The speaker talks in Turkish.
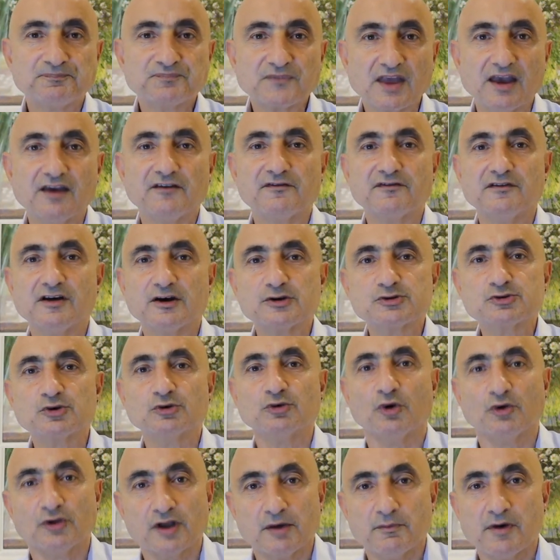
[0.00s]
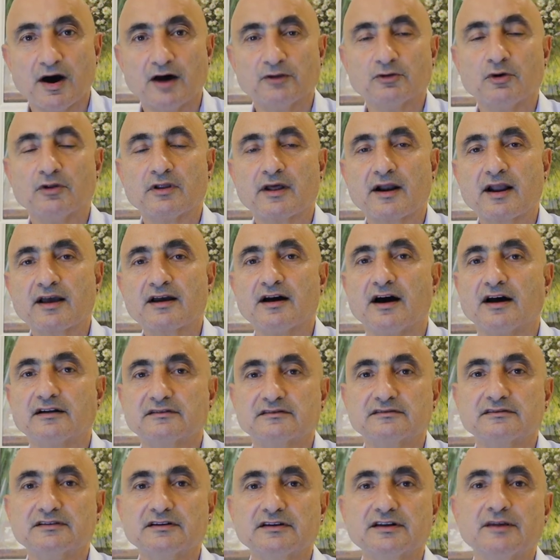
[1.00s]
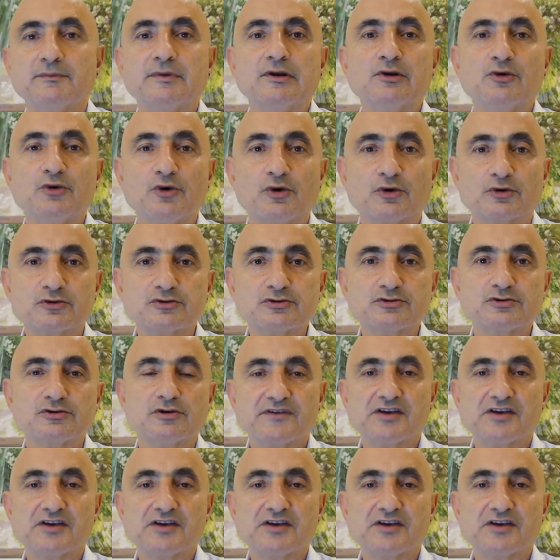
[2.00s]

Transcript: enflasyon ona bağlı olarak arttığını biliyoruz.